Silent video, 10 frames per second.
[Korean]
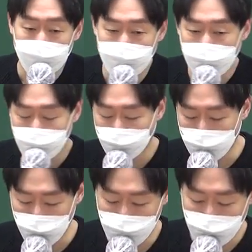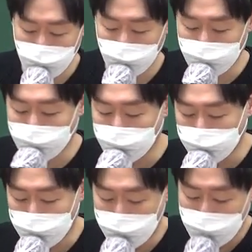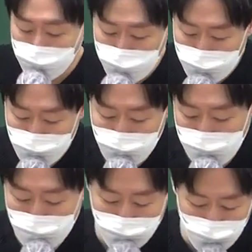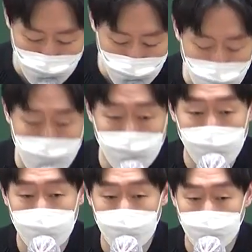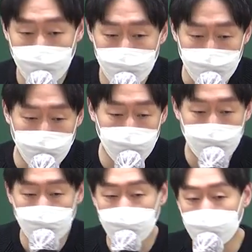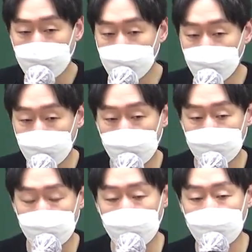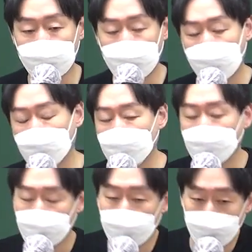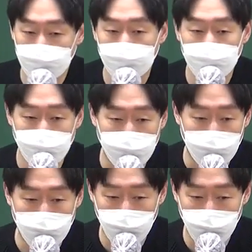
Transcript: 책이 막 엄청나게 두꺼운데 실질적으로 내가 암기해서 볼 수, 볼 수 있는 정도의 분량은 한 권 정도면 충분히 다